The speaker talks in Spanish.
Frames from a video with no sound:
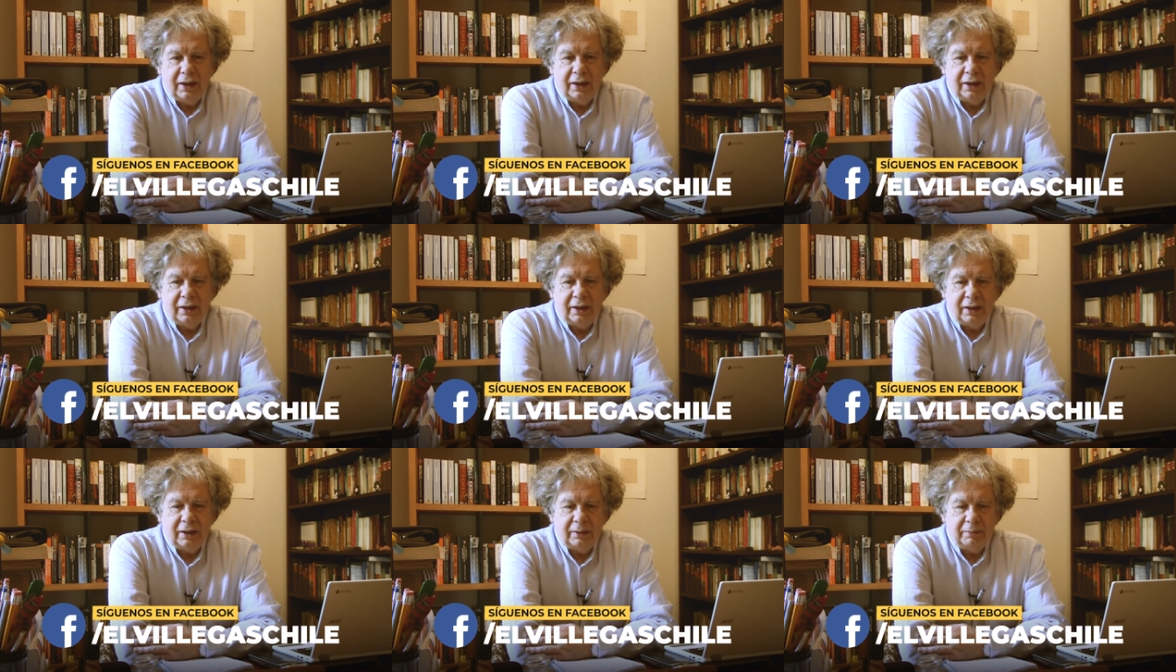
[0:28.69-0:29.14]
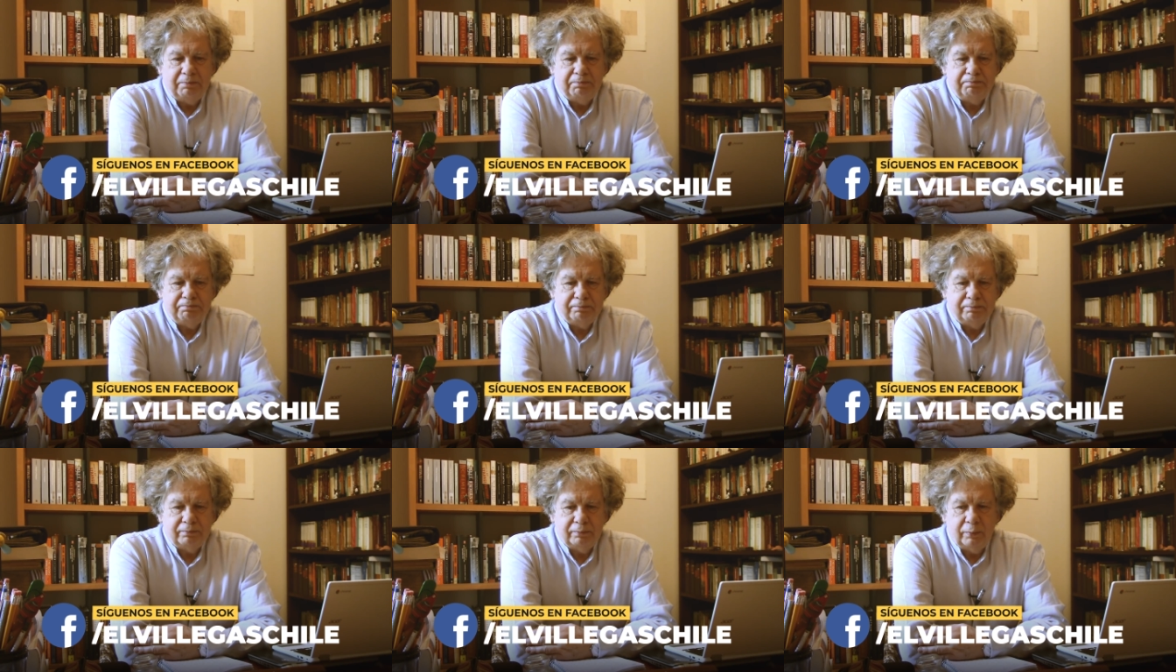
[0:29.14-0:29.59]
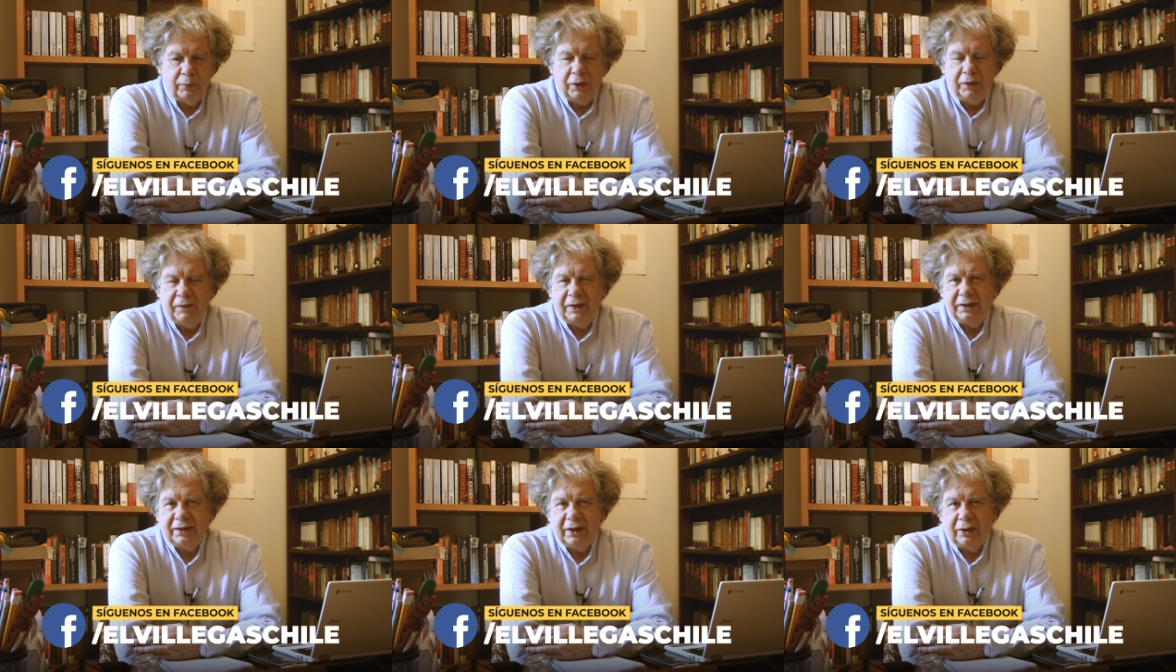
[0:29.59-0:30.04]
en
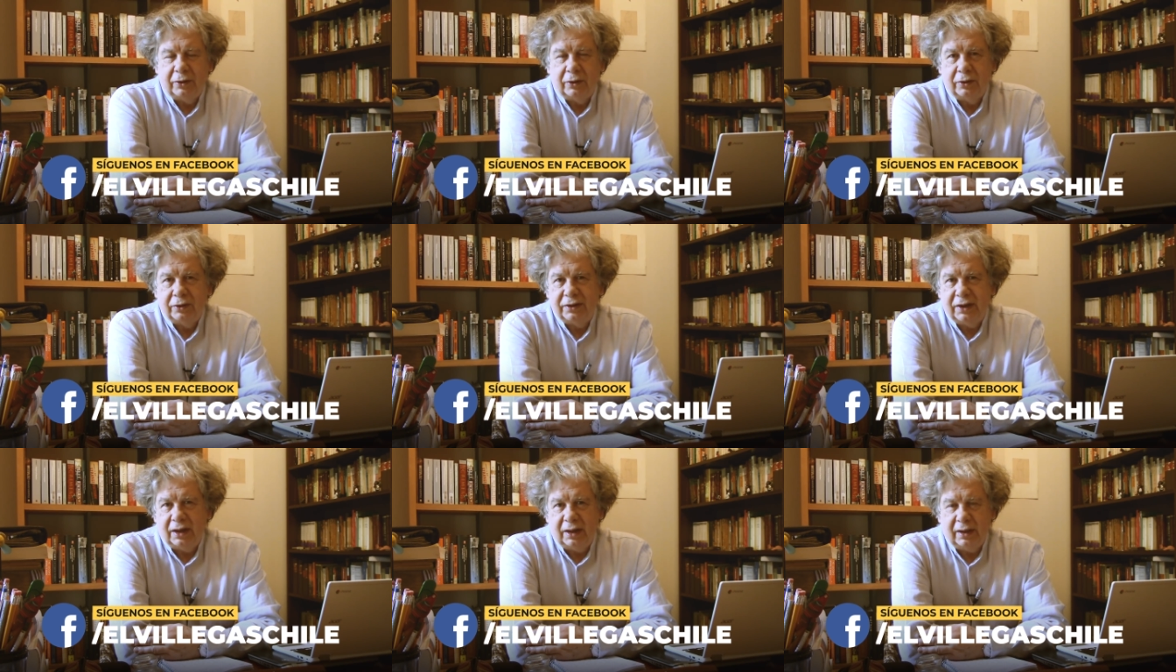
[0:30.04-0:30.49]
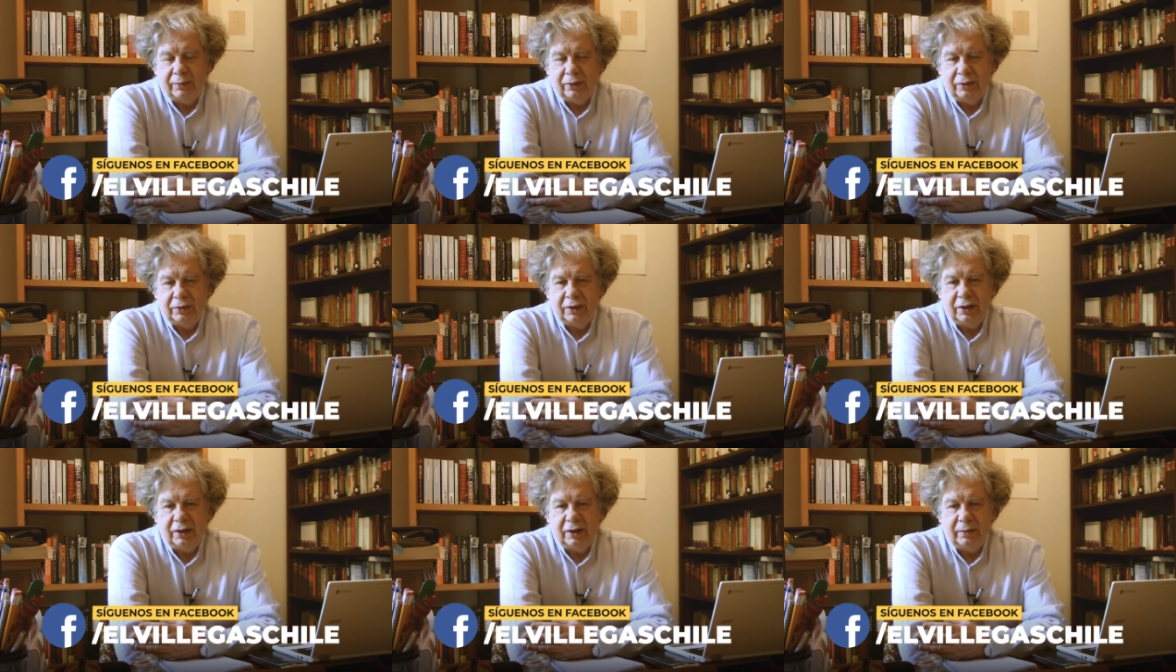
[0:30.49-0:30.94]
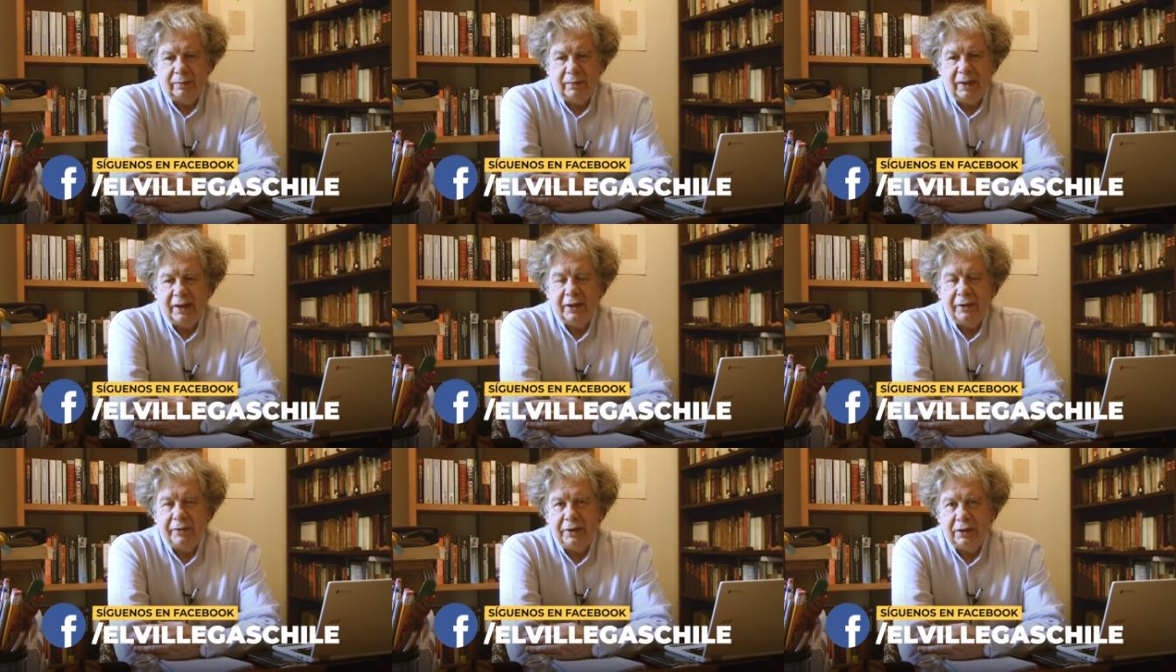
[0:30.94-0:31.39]
muy ventajosa, pues tiene
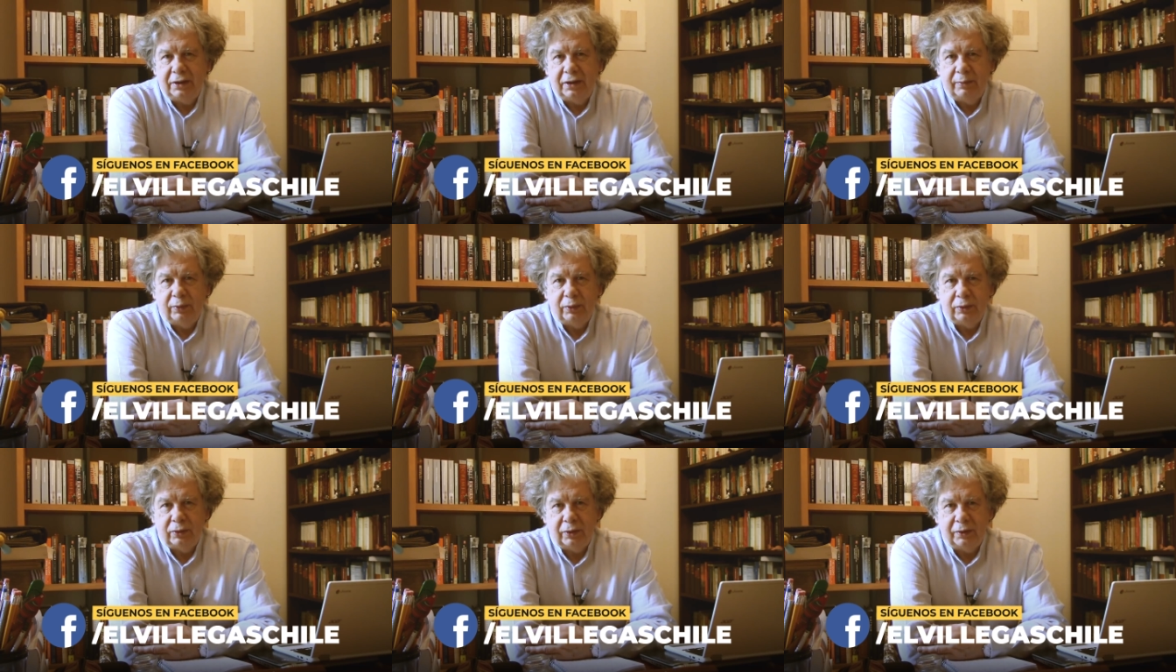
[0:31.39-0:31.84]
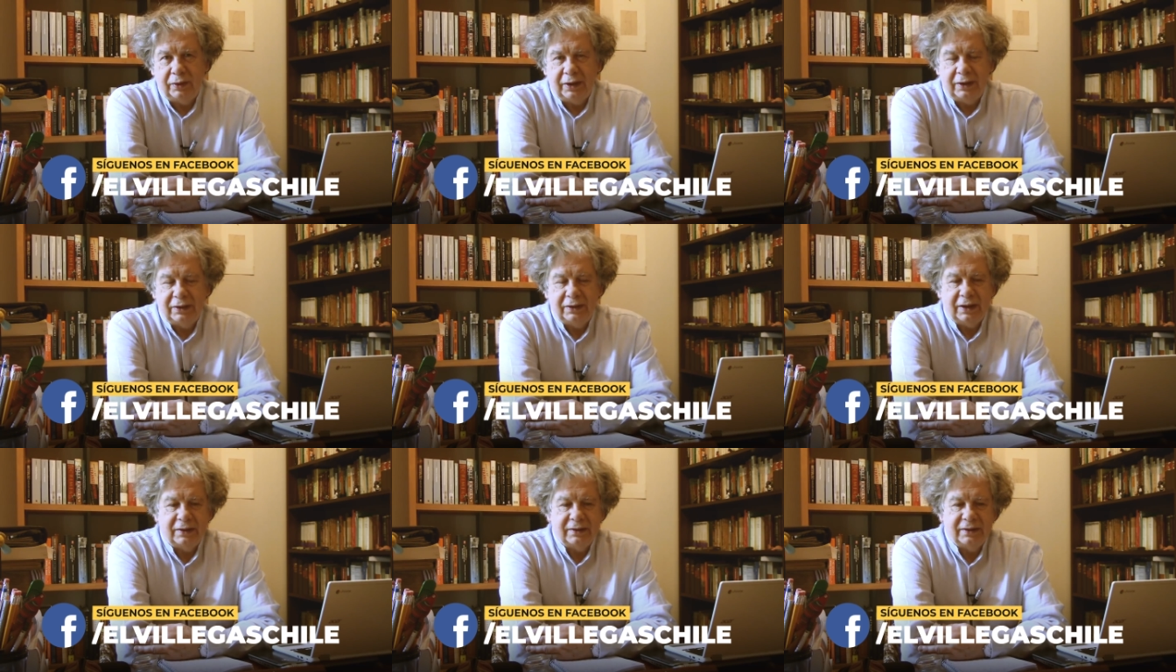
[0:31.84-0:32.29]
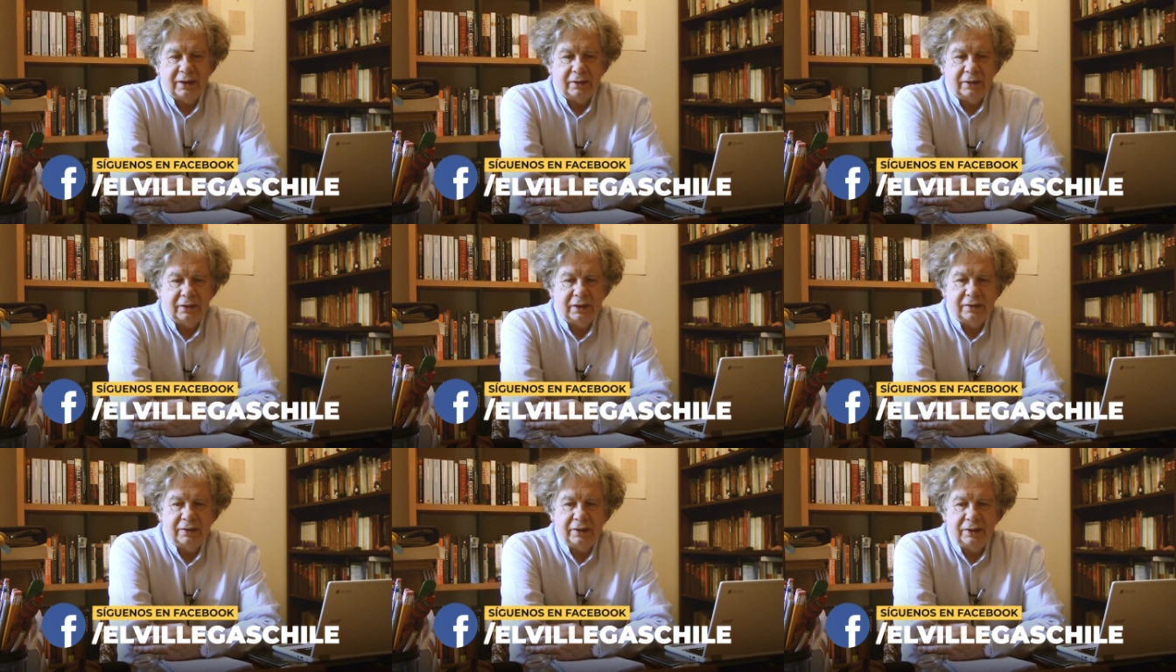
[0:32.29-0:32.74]
más de 20 puntos de distancia
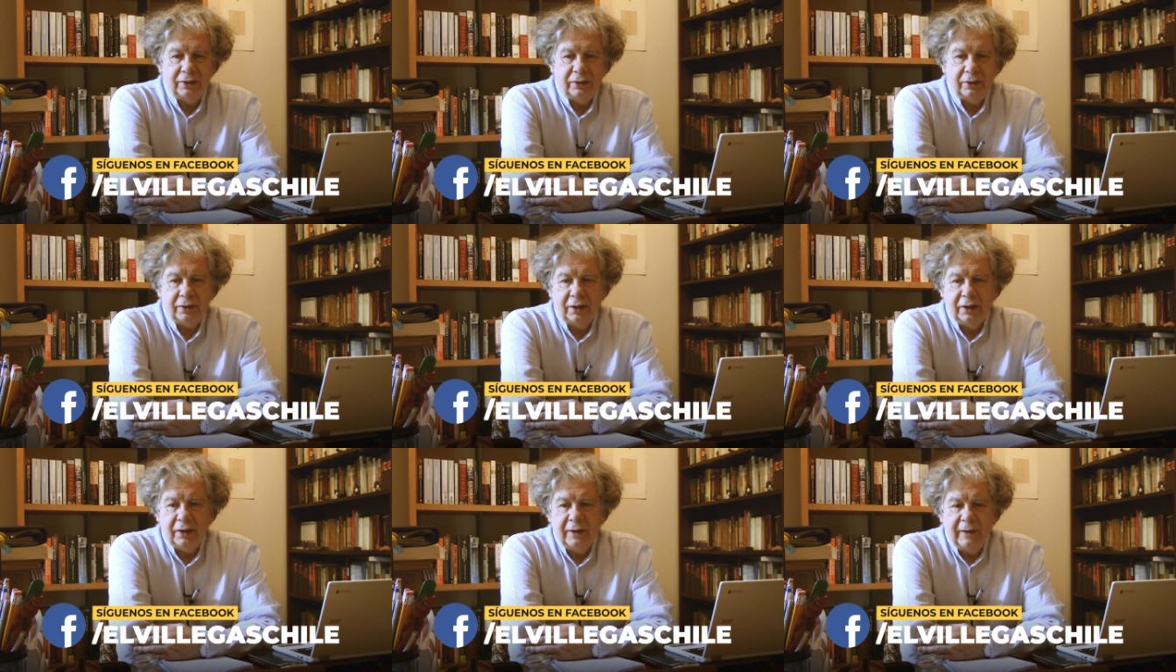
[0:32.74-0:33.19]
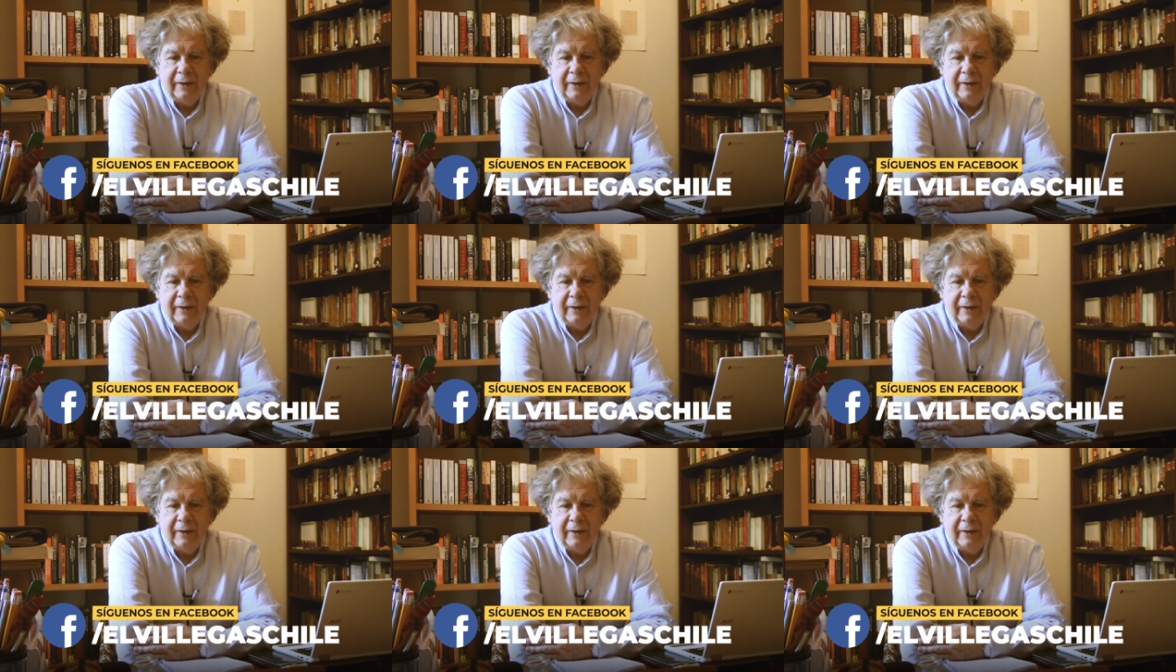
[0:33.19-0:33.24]
con el señor